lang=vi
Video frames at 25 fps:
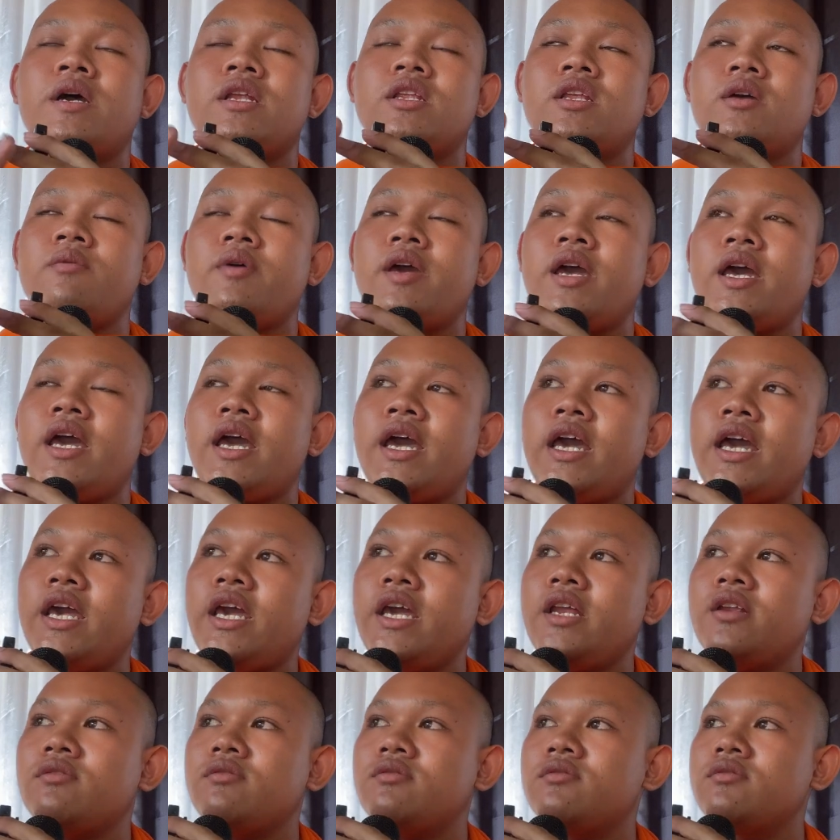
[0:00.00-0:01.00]
bát về
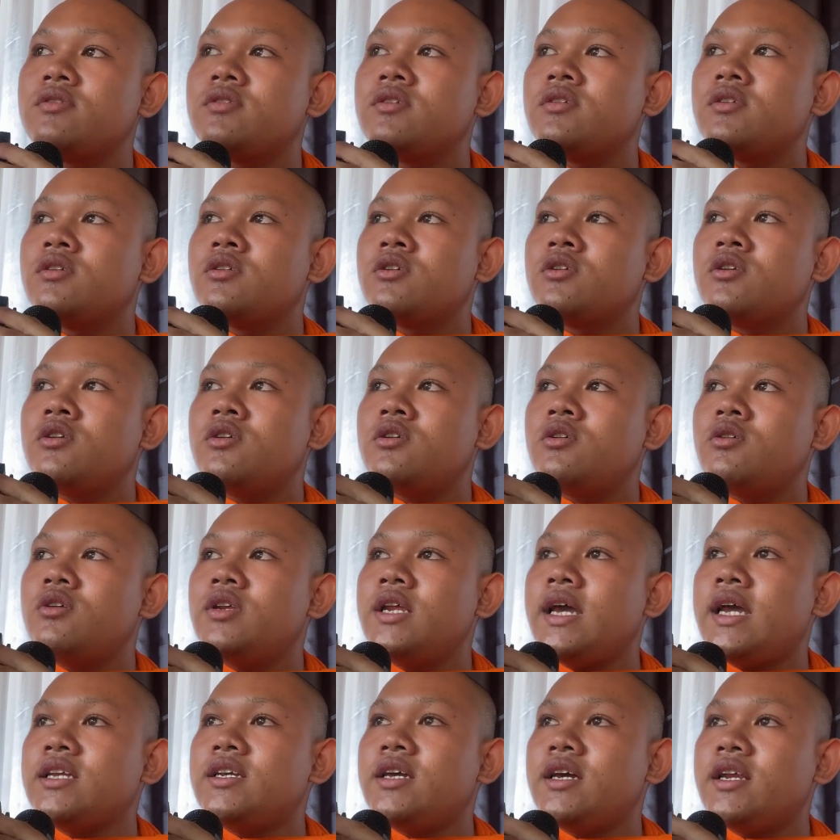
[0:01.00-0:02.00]
hai cứ
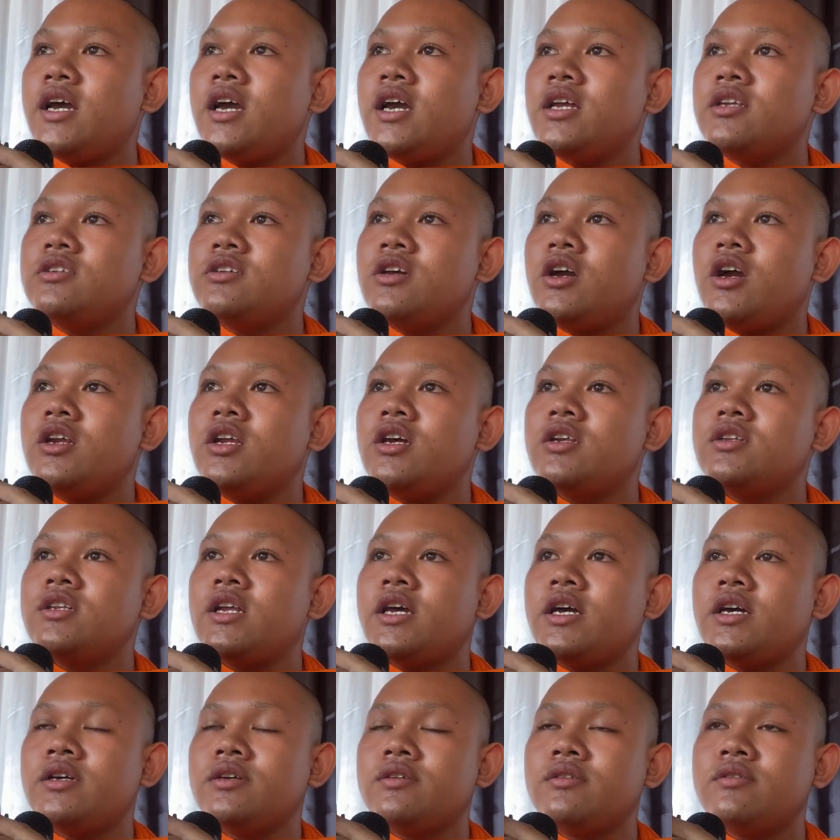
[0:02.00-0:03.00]
thả trả ra cho nâng
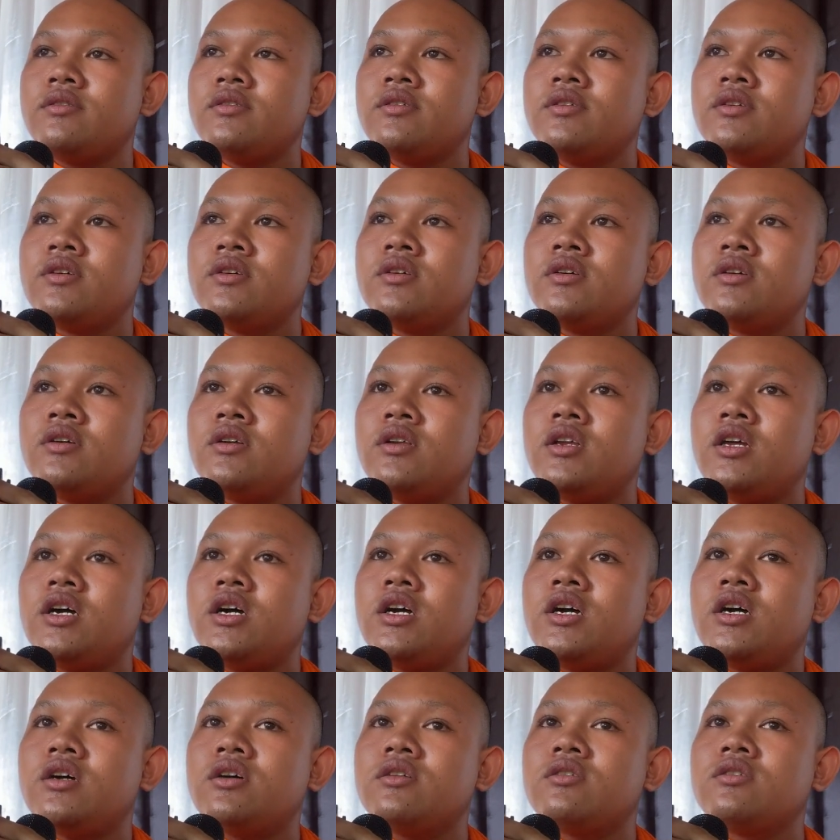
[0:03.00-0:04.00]
từ
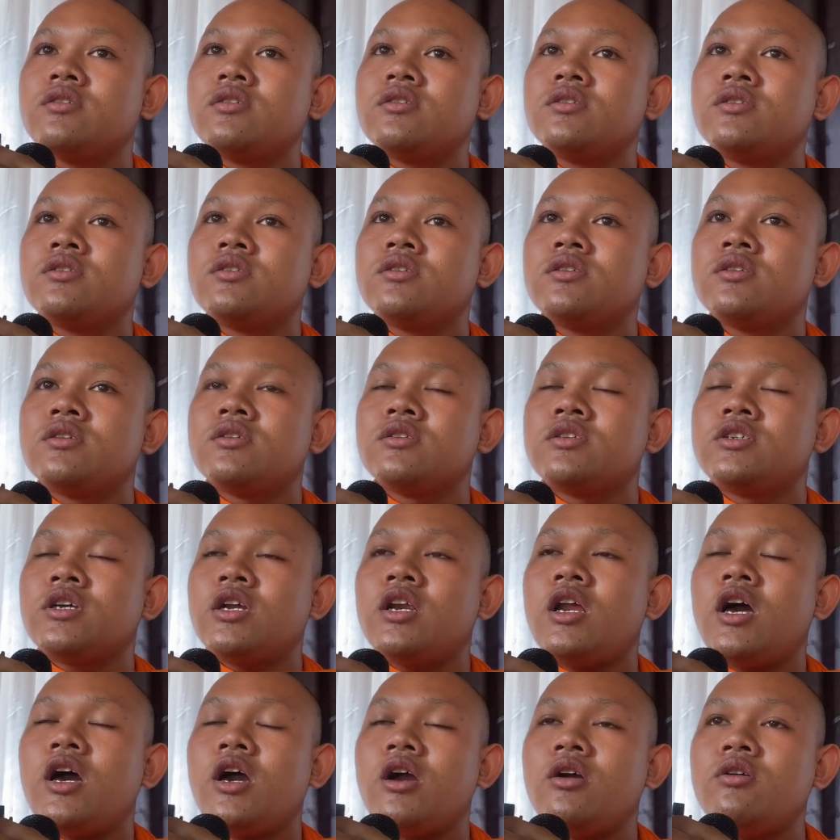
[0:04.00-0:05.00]
nó
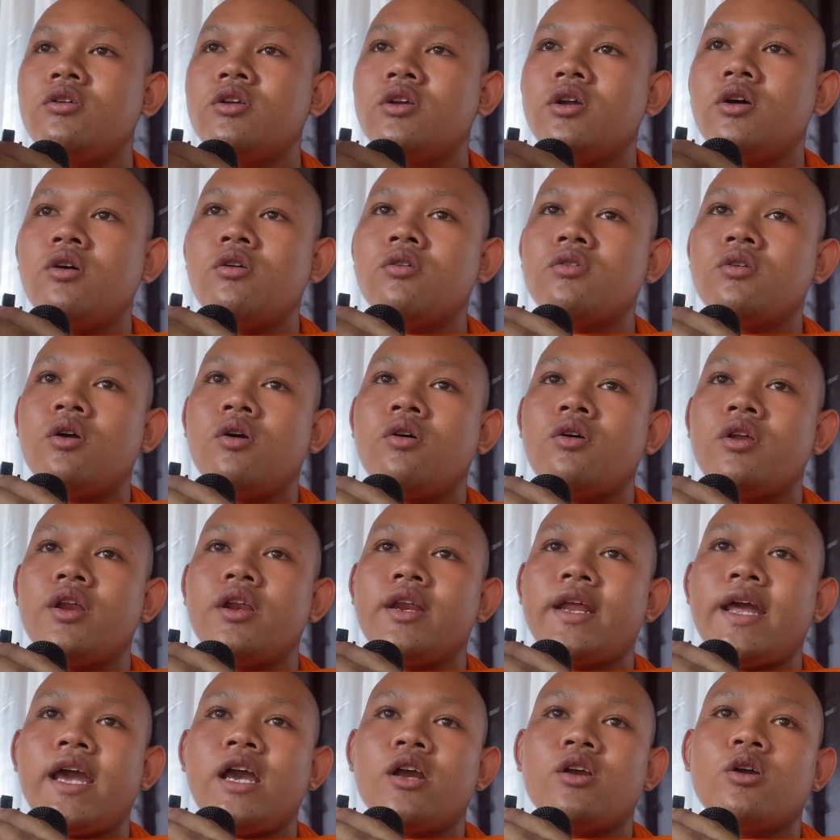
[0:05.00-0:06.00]
chlong rô
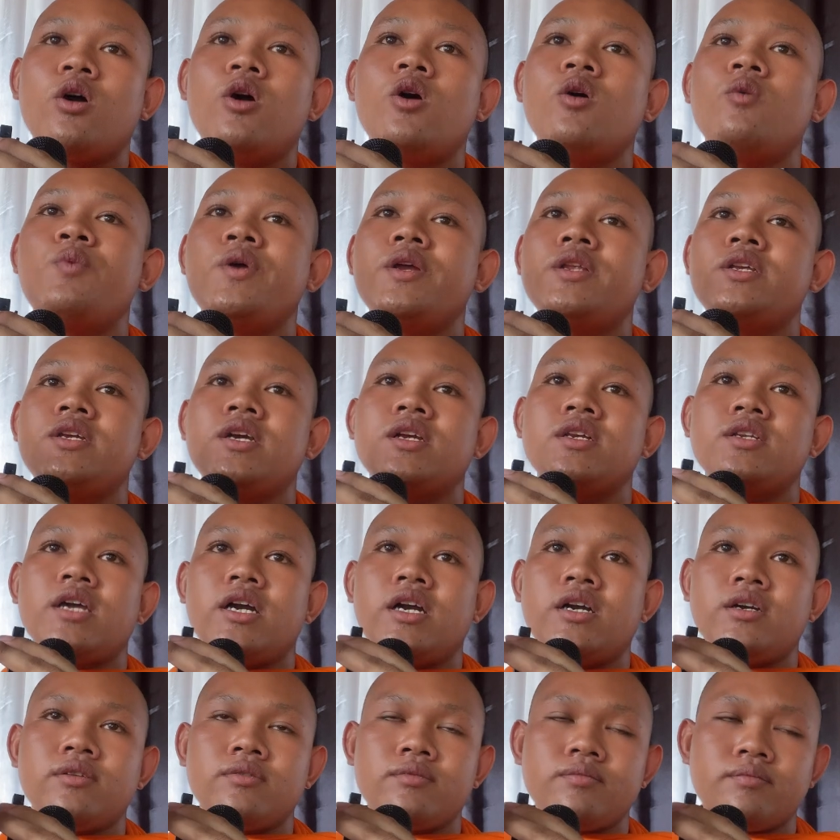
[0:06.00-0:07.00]
corona covid chân
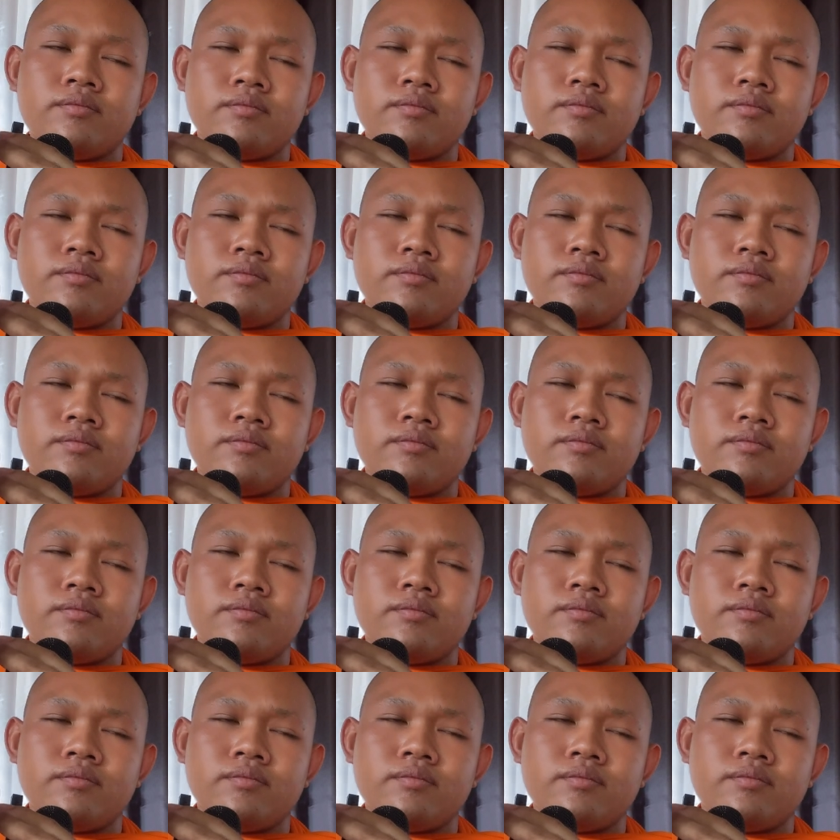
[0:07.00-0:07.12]
từ